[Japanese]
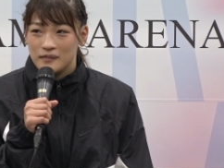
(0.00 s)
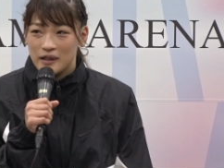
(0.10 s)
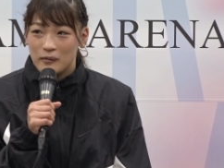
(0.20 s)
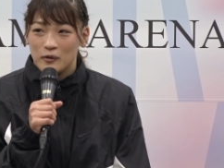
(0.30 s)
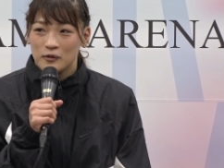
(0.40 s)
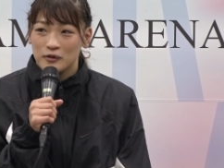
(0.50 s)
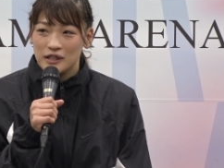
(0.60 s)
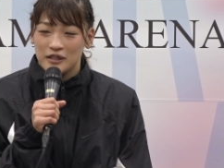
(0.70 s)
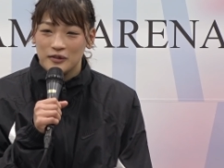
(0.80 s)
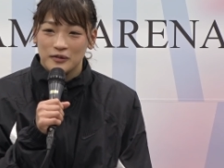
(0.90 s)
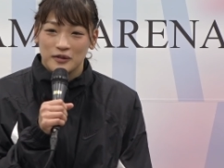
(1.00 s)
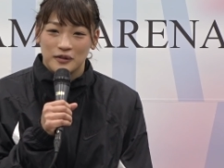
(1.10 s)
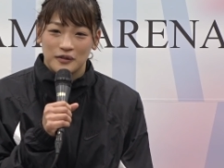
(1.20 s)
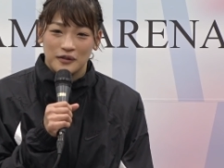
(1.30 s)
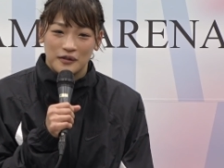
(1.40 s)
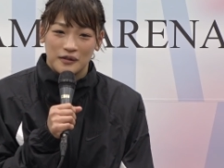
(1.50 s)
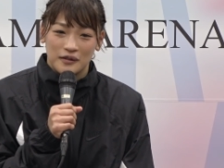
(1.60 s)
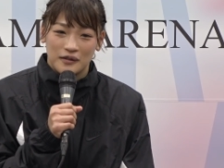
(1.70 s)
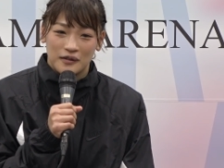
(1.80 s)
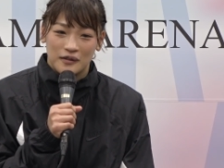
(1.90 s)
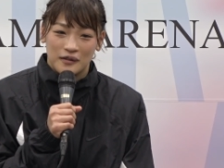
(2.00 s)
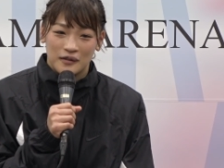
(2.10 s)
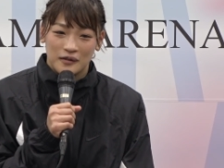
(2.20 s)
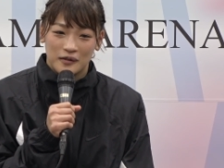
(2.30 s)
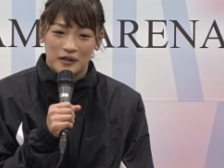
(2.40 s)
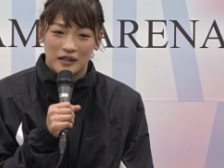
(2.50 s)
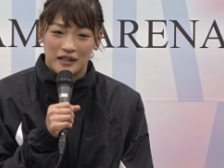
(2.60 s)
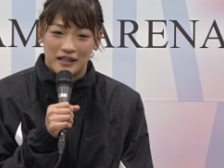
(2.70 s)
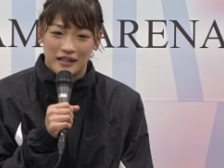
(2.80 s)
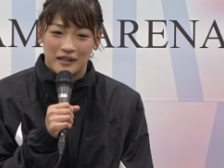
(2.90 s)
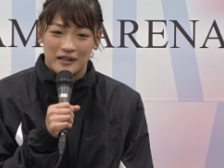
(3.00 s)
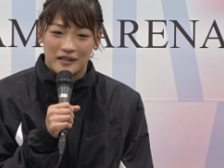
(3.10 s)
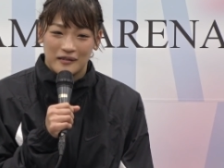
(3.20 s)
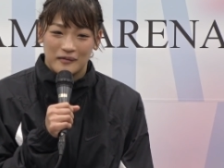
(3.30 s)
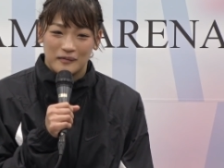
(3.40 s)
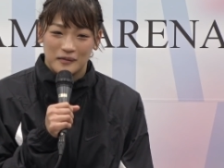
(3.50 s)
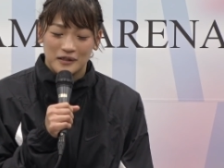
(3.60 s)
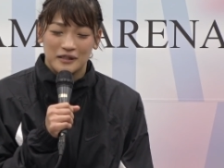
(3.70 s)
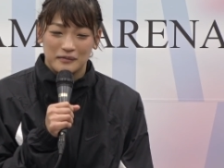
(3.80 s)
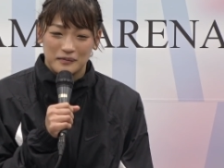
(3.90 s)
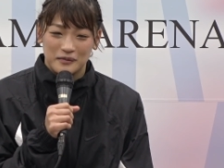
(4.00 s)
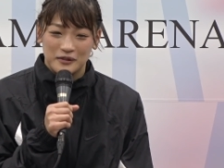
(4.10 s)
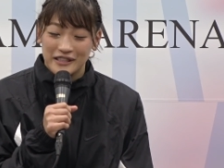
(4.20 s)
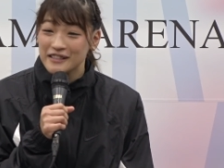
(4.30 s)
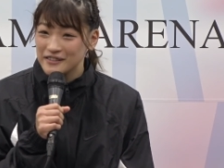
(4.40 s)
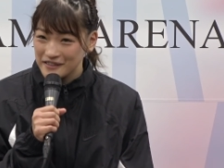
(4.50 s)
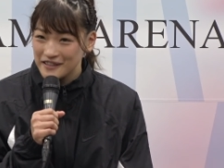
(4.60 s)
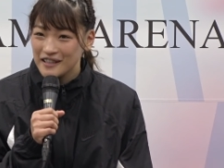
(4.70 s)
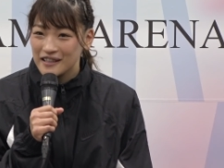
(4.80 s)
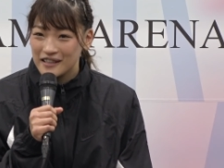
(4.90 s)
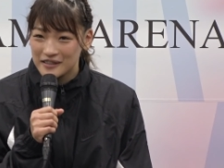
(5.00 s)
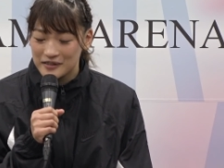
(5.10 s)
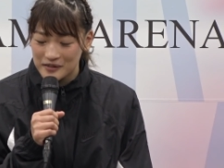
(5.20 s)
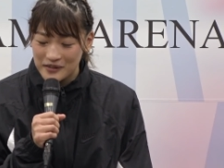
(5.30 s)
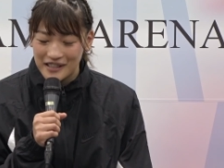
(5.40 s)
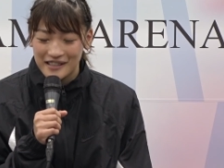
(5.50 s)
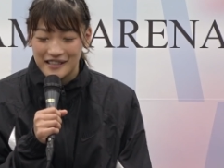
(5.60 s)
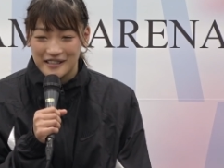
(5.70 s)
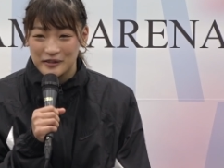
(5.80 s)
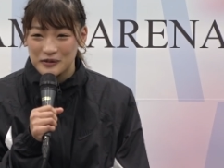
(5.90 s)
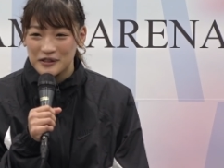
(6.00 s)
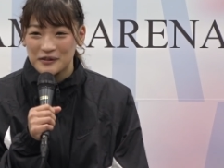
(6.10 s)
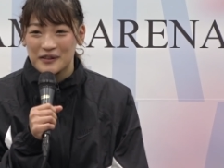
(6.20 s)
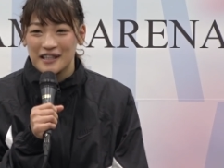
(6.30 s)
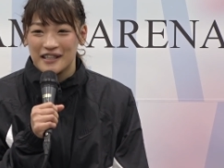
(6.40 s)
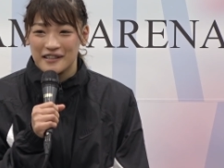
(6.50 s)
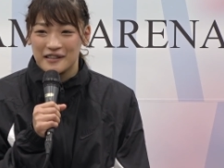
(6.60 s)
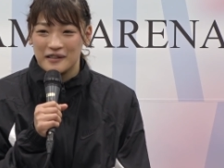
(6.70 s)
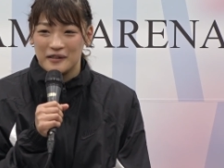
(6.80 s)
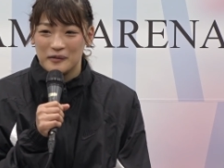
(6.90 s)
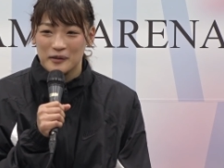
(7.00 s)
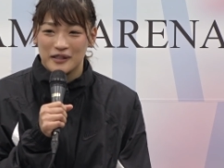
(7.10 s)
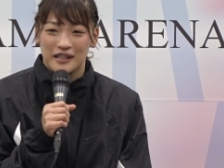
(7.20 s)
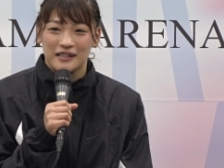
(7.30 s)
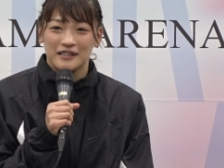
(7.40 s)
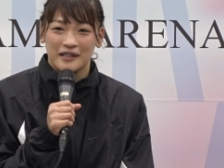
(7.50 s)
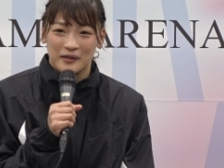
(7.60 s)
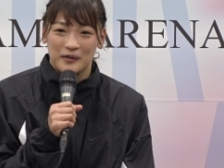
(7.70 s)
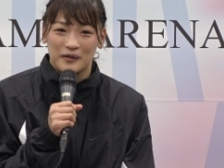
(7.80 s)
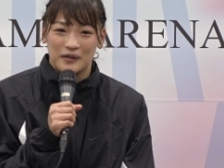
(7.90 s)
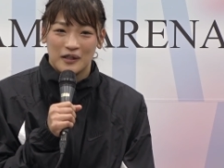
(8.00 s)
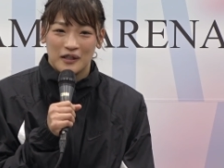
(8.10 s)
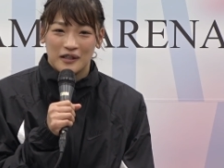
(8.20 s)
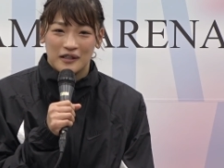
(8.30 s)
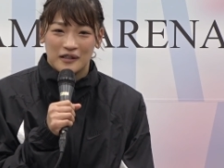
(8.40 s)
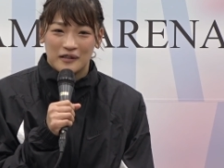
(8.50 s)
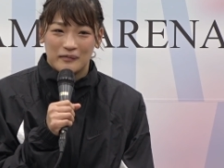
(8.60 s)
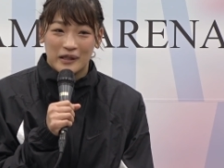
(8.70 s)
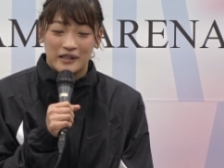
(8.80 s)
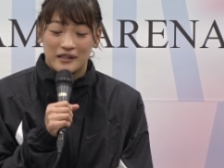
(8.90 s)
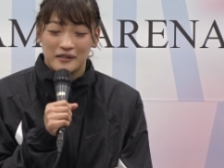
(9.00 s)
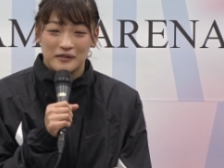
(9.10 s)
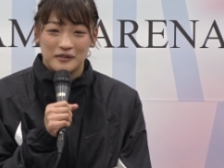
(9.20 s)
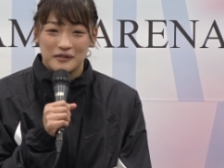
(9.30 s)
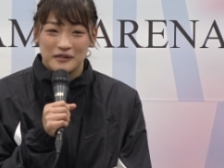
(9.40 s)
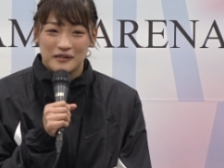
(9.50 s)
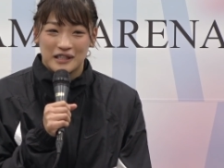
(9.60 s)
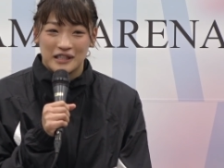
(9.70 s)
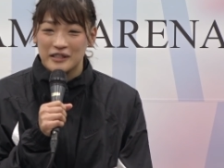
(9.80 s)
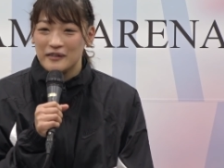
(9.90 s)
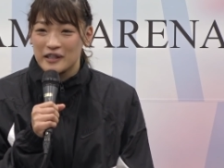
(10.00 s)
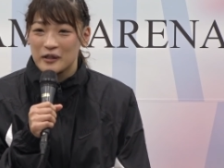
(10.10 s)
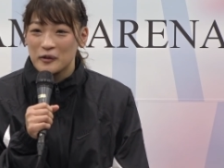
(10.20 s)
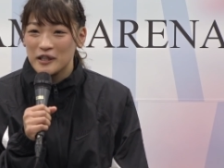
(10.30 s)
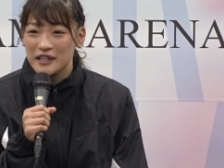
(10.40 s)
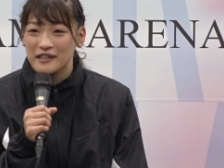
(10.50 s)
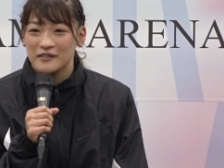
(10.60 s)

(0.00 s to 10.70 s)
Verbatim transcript: いやもう本当に入場の時にもしブーイングがすごかったらどうしようかなって思ったんですけど全く私には聞こえてな